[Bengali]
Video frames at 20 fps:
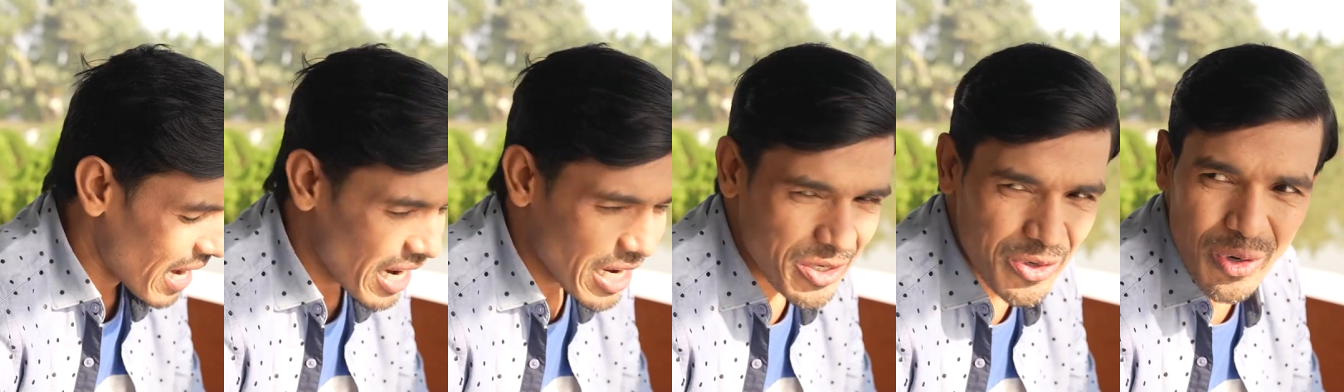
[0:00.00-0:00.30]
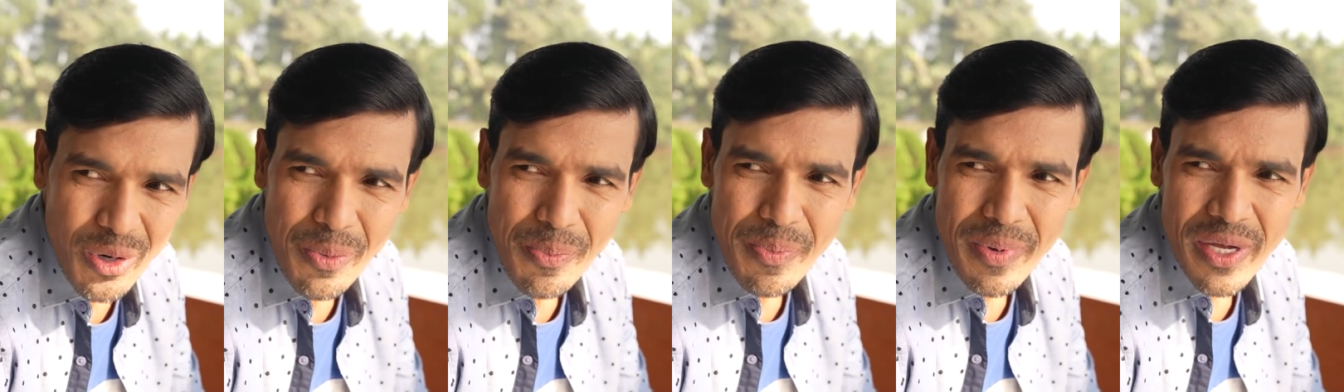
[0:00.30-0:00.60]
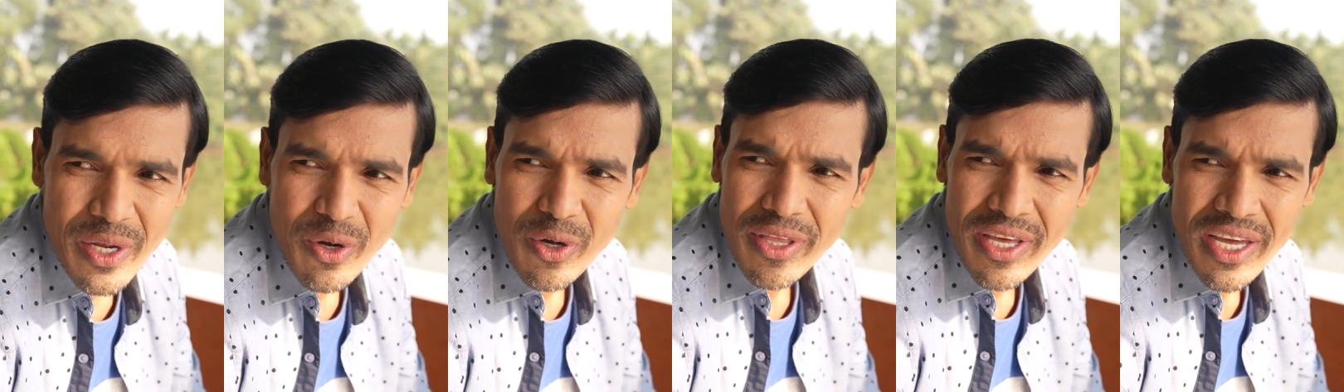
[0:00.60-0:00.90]
আসলে
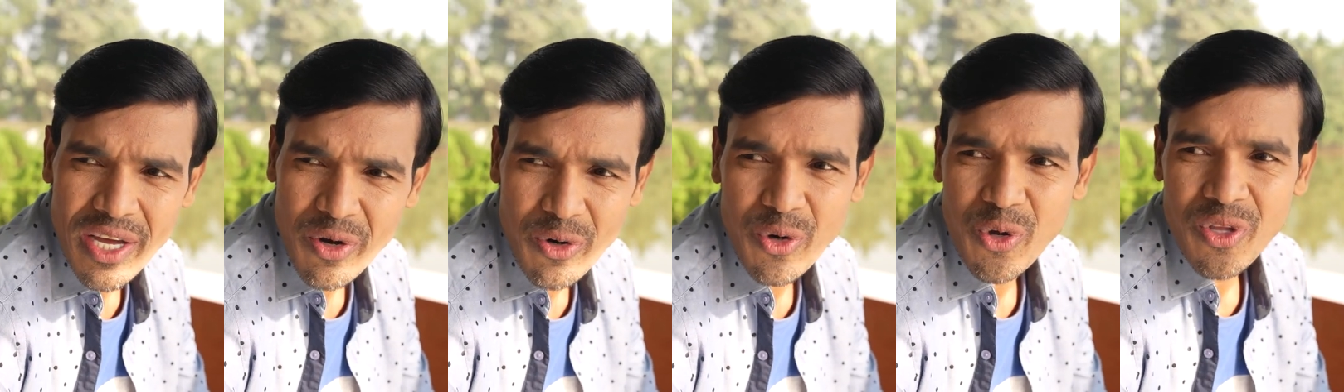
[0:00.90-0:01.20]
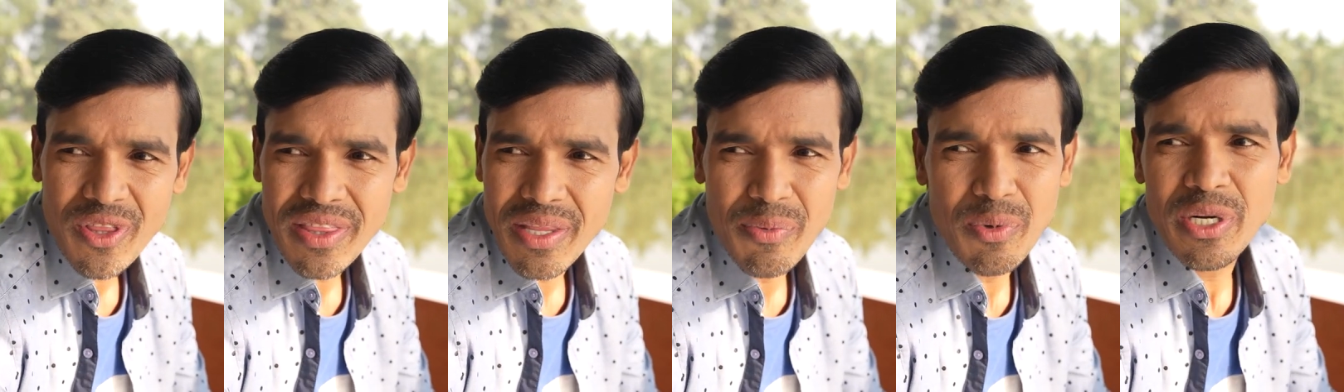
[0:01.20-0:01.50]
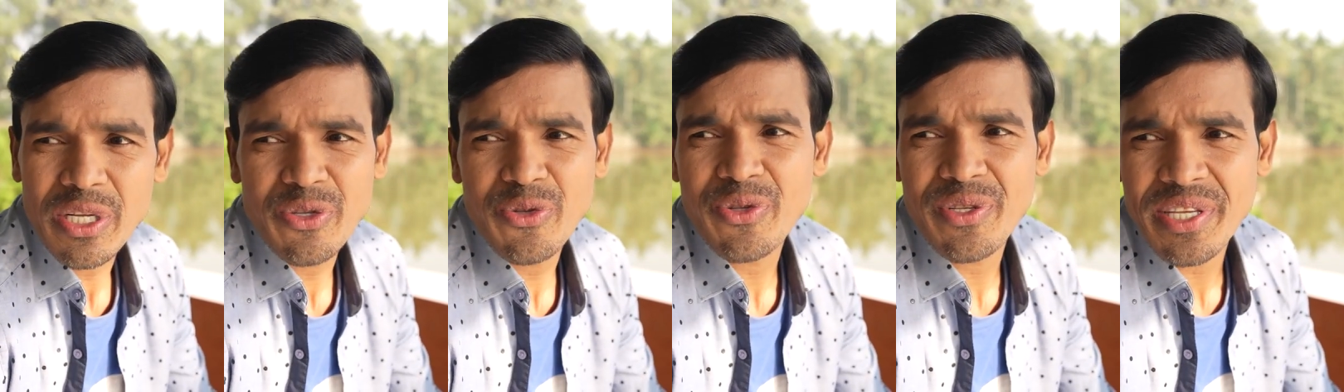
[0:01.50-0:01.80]
বিয়ের কথা এখনো তেমন
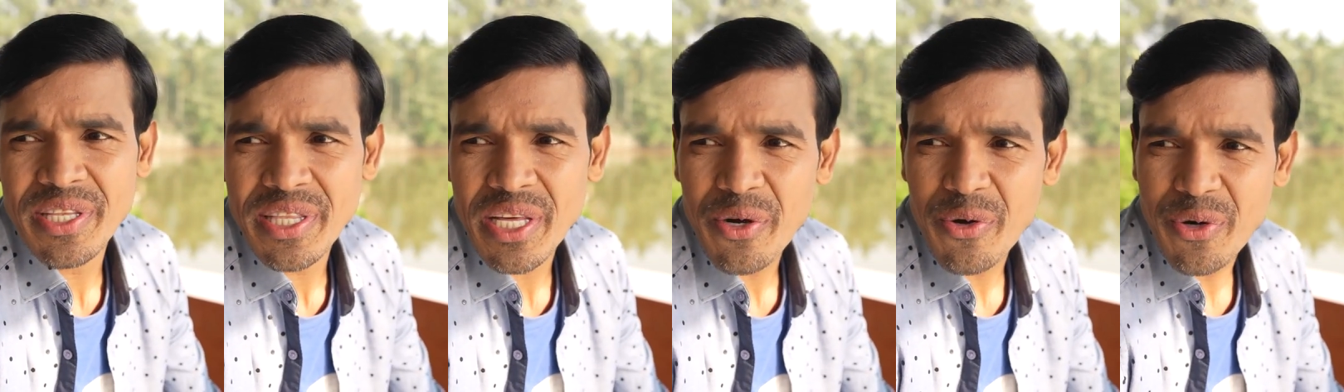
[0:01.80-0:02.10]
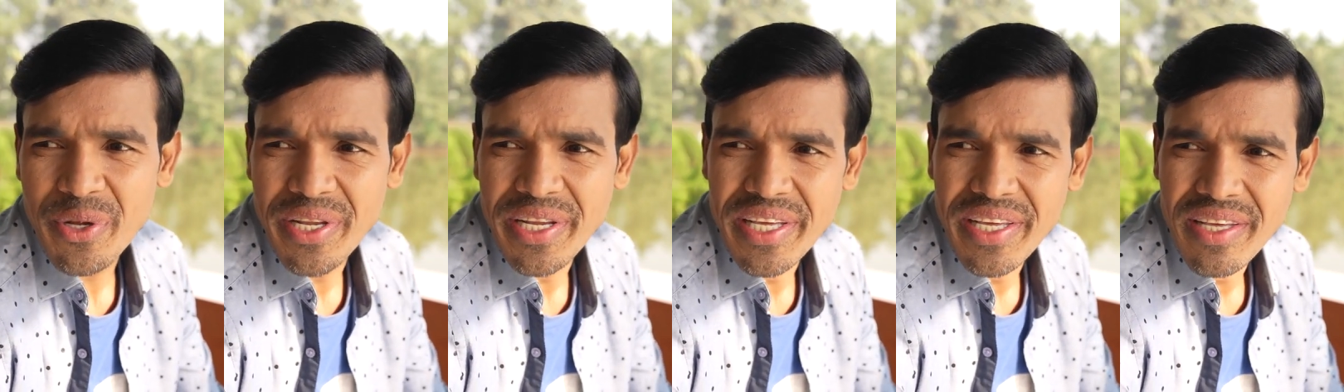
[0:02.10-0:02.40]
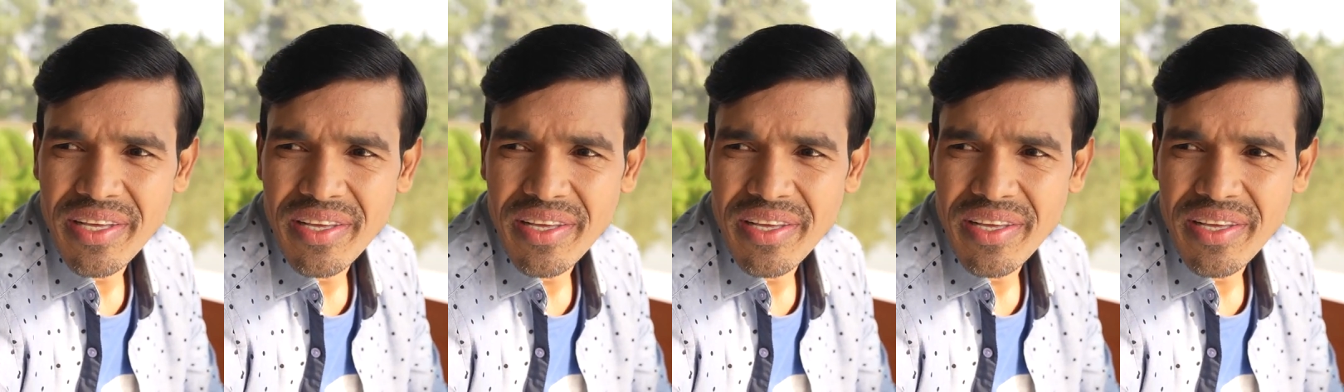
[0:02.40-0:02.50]
কিছু চিন্তা করিনি